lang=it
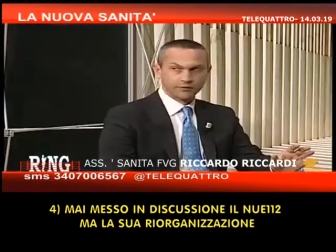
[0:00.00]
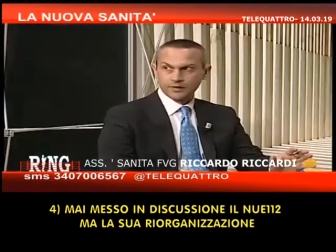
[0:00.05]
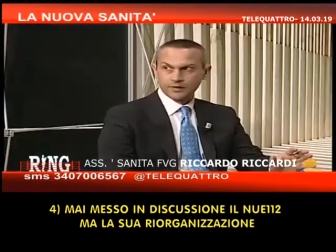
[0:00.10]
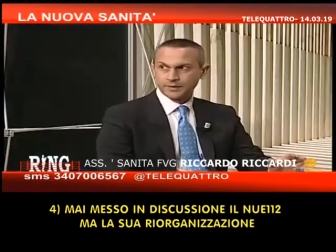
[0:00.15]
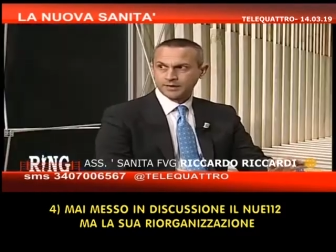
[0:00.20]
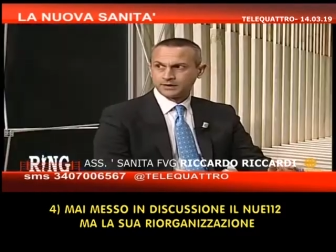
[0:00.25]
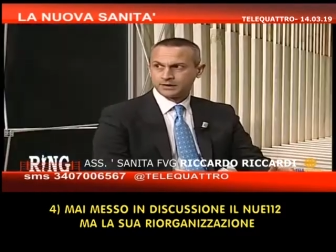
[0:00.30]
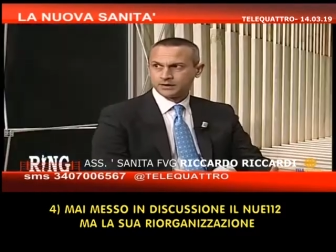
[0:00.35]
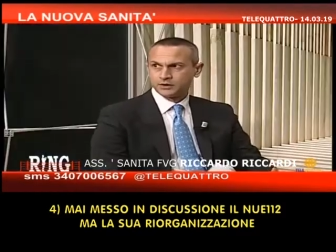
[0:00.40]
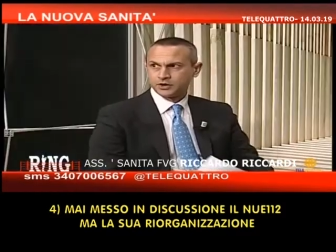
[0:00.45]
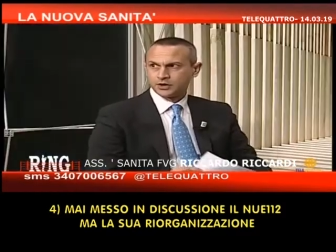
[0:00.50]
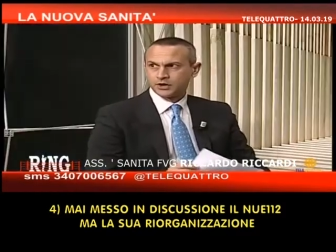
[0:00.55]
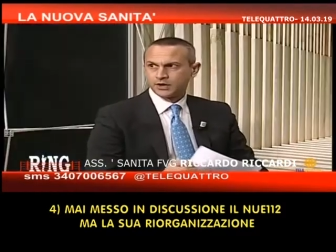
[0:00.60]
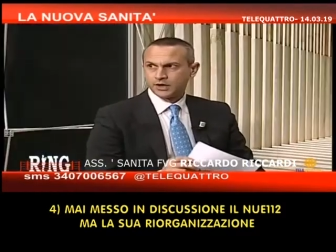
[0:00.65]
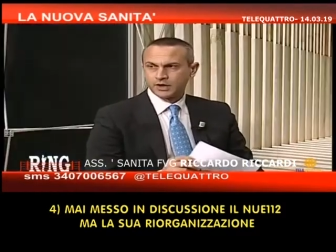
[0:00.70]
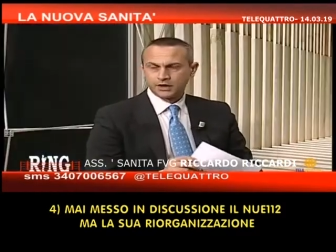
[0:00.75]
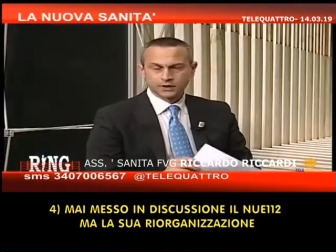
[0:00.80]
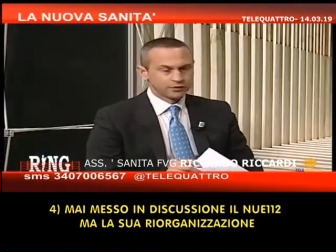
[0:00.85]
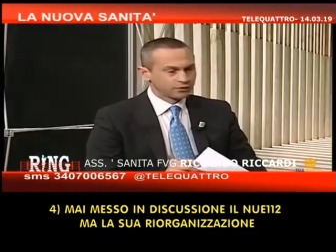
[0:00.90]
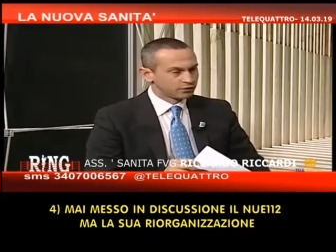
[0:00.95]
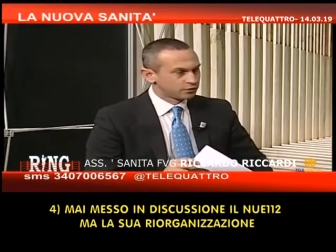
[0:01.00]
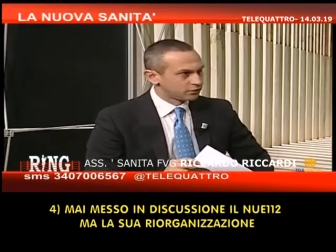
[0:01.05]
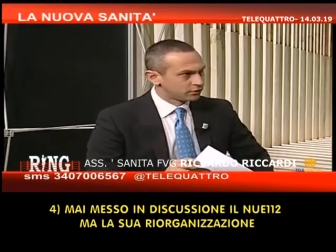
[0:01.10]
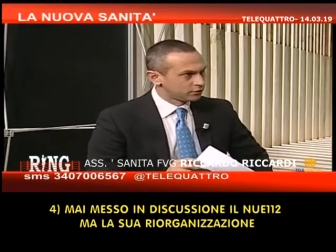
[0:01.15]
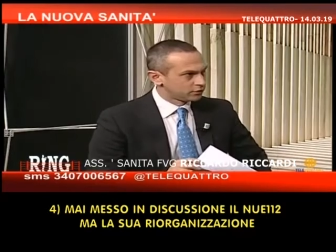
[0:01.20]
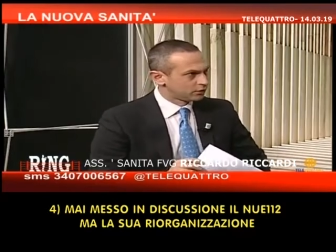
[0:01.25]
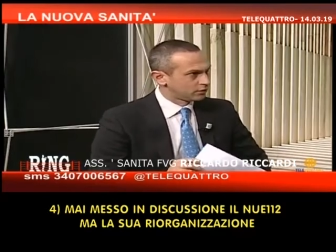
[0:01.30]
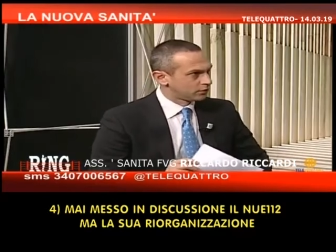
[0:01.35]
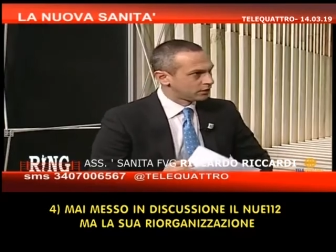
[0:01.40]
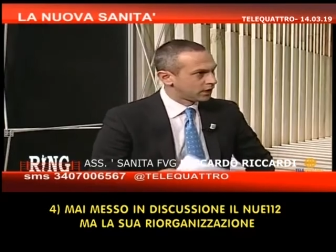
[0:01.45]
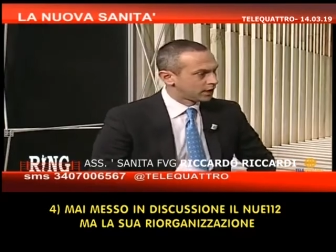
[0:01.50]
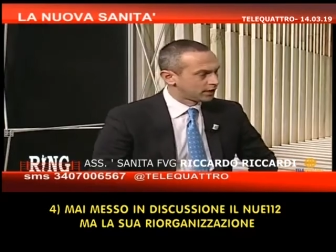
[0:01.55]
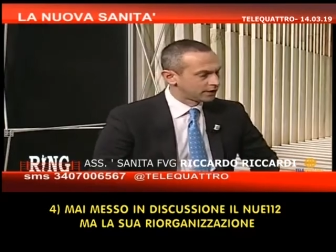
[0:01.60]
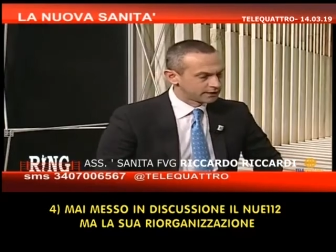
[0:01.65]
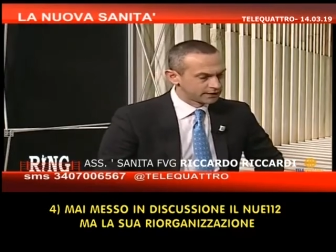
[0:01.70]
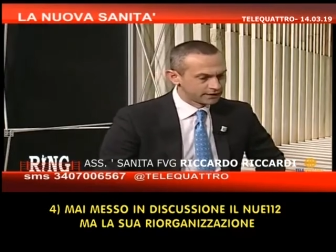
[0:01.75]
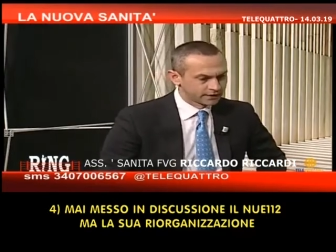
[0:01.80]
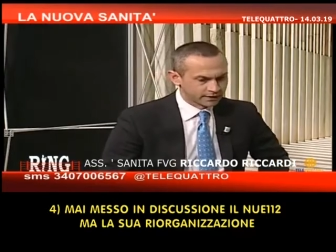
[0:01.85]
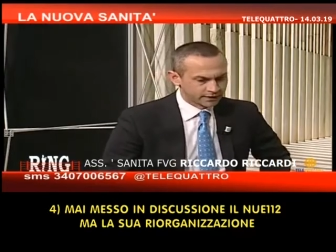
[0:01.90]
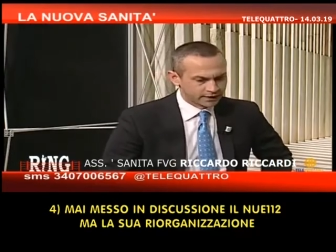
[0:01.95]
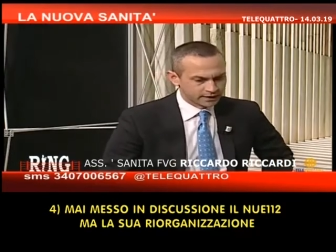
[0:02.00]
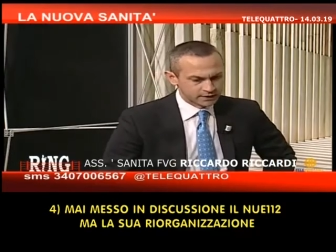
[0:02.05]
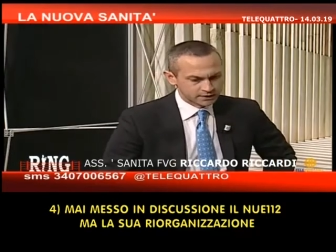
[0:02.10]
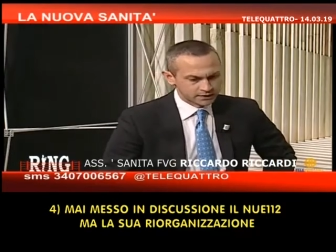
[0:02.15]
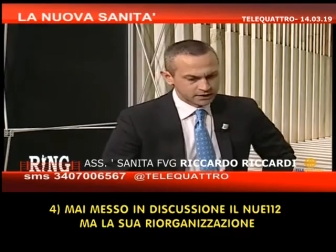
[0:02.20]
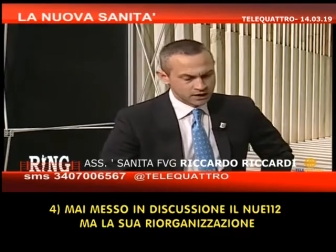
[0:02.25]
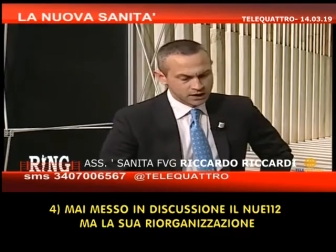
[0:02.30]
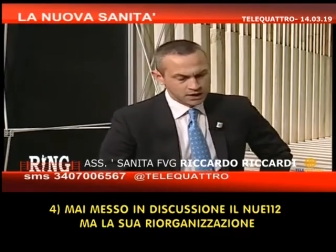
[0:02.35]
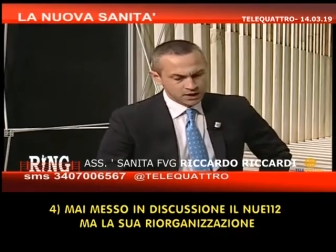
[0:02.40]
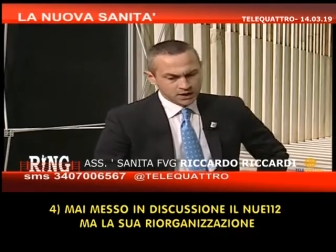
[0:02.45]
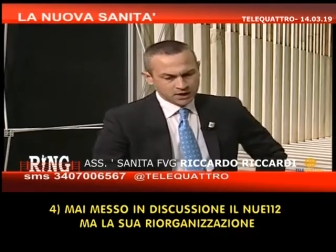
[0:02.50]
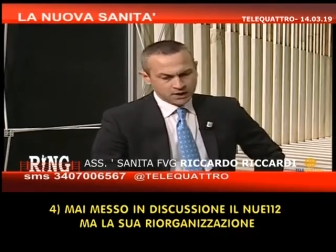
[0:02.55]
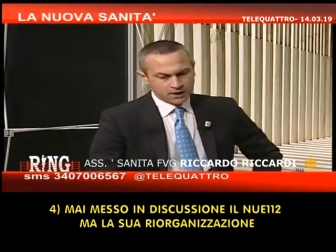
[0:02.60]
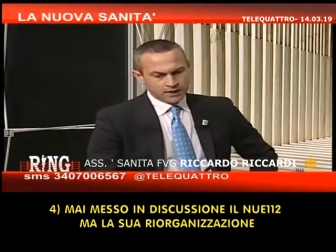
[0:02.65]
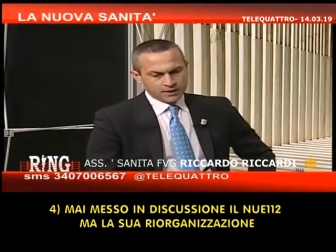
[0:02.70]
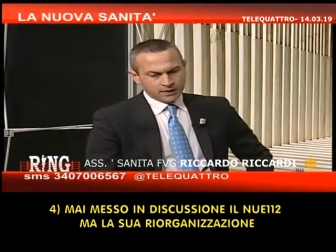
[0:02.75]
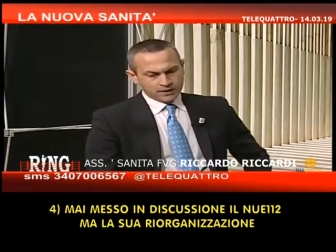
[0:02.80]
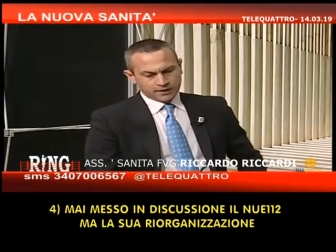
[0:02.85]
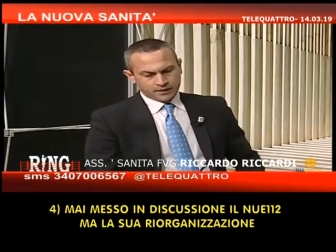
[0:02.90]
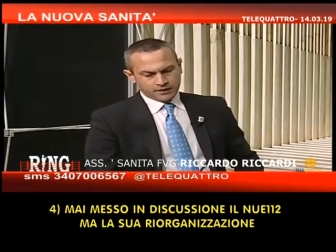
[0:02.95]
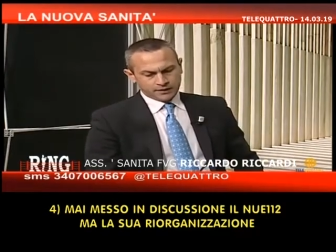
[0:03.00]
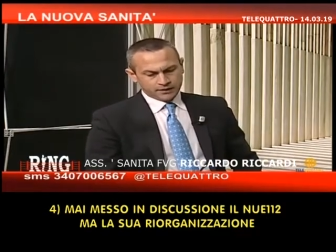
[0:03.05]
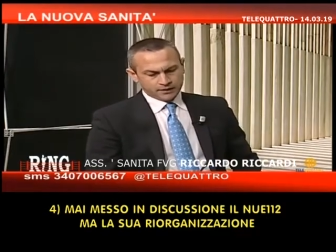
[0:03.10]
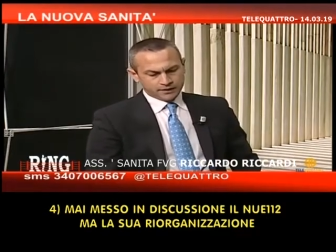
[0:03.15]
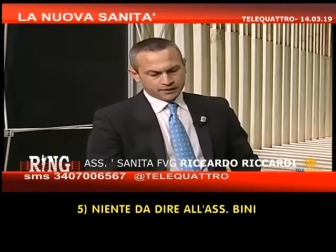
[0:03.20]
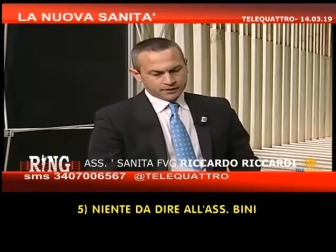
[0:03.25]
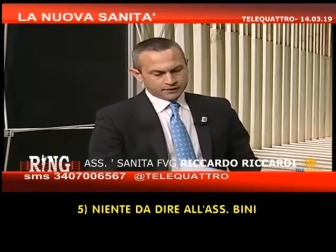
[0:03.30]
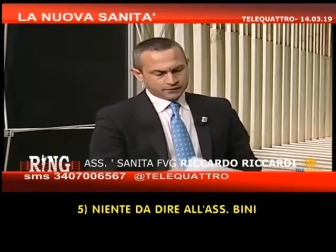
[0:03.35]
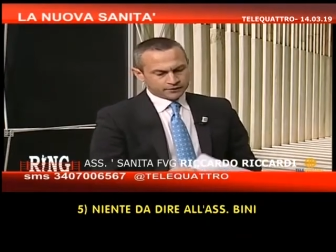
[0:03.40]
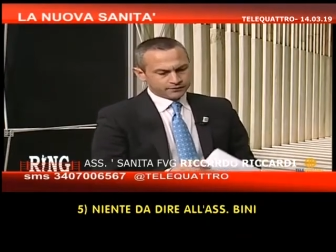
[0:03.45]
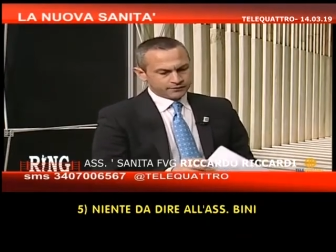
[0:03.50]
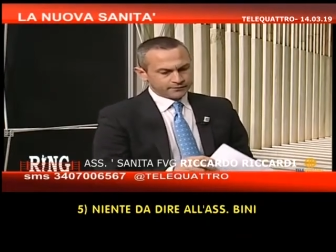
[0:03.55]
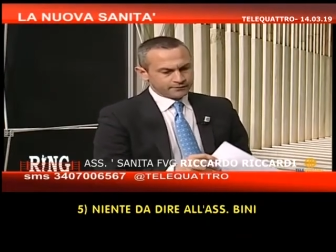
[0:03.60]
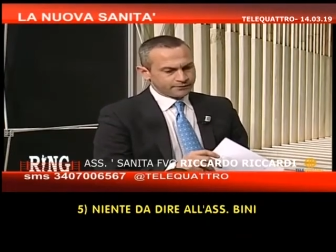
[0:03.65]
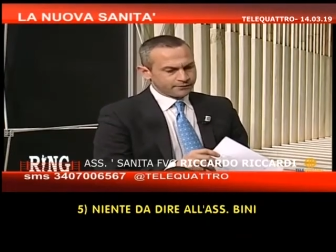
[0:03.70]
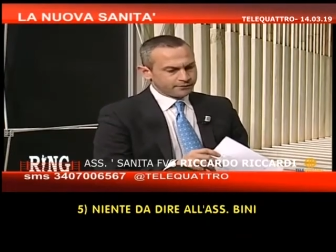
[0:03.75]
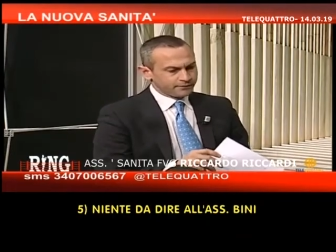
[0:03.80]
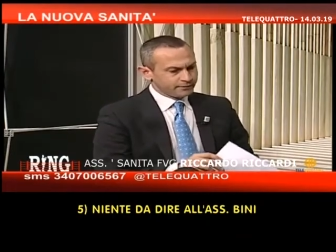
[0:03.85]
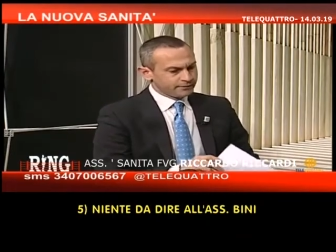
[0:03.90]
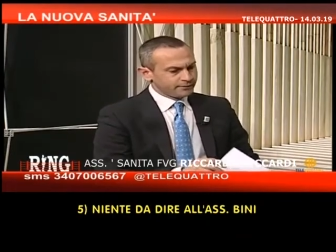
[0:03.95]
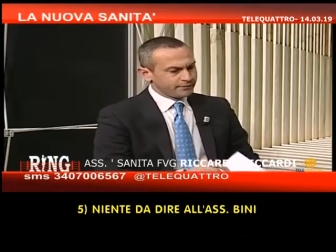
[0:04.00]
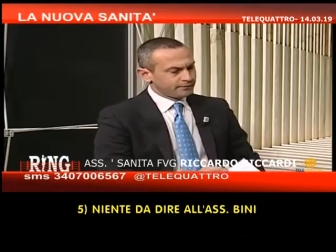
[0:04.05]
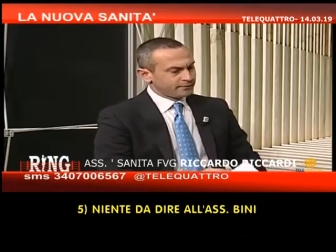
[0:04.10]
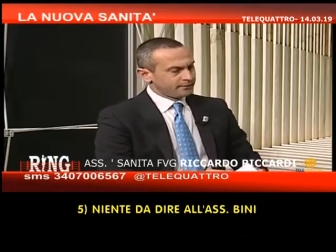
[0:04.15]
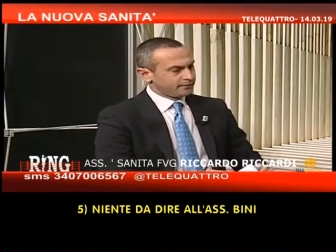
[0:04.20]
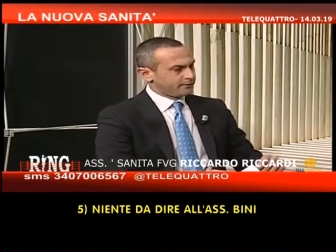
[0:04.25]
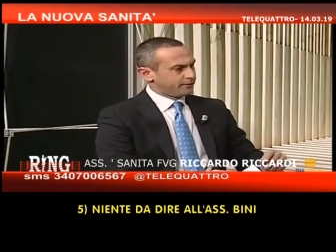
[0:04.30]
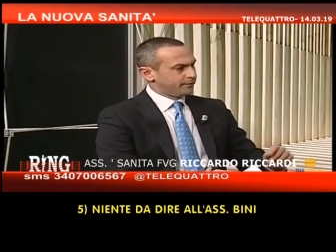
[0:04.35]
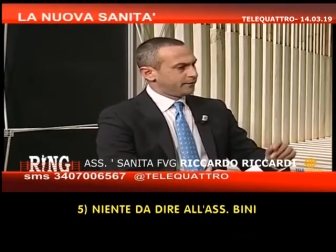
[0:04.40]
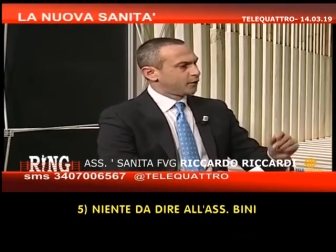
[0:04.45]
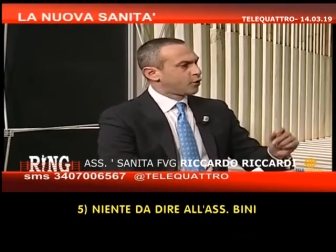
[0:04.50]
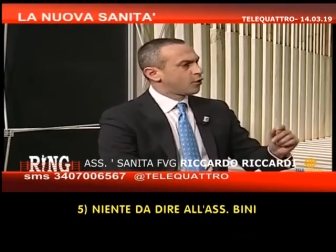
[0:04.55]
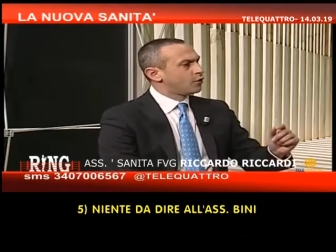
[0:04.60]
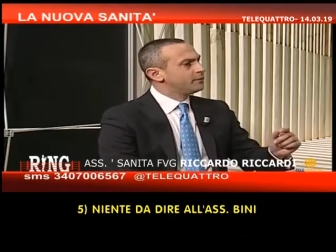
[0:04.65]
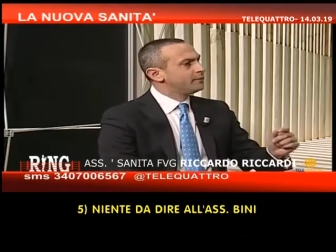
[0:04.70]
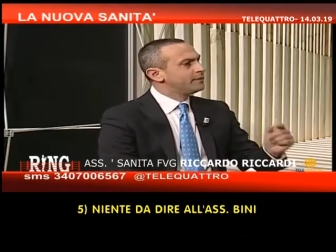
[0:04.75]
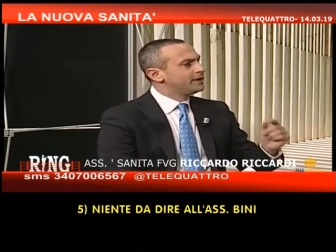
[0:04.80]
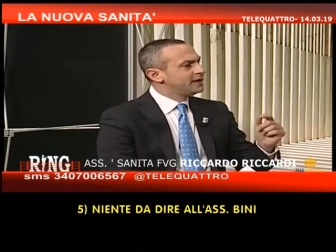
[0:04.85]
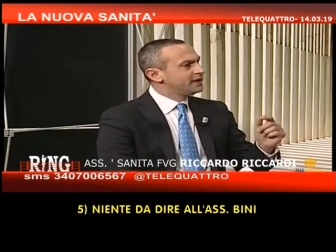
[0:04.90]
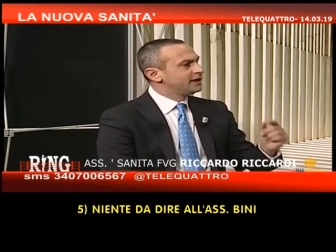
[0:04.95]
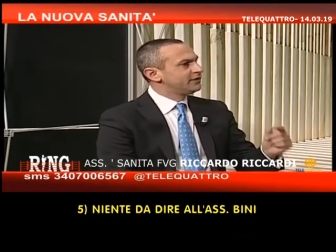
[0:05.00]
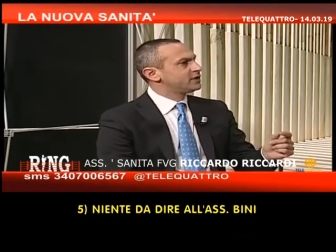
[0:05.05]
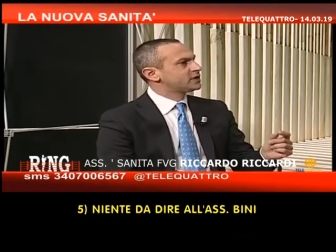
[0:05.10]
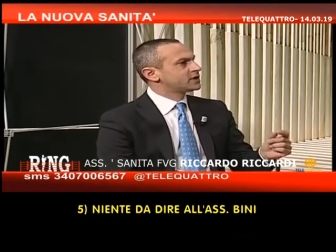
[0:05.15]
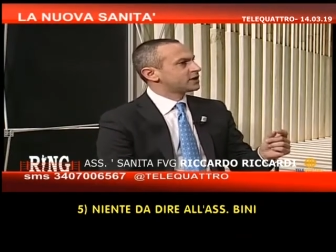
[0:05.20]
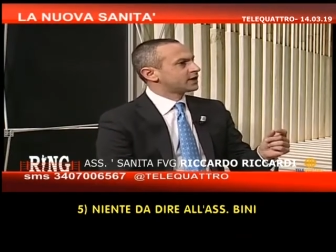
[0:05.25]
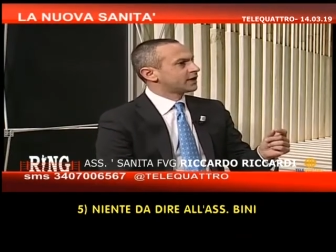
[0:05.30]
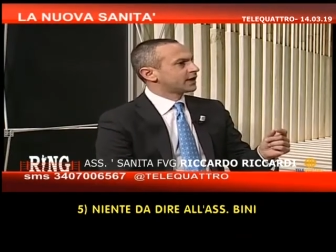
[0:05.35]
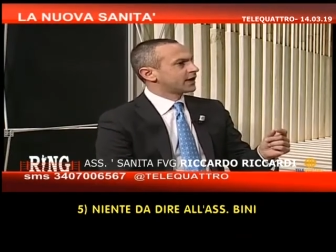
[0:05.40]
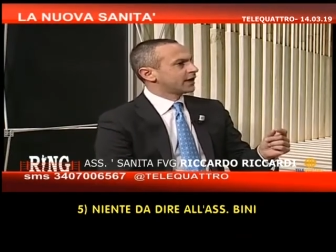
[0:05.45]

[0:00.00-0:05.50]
ovviamente ci chiedono anche da casa. Eh, Combini vi siete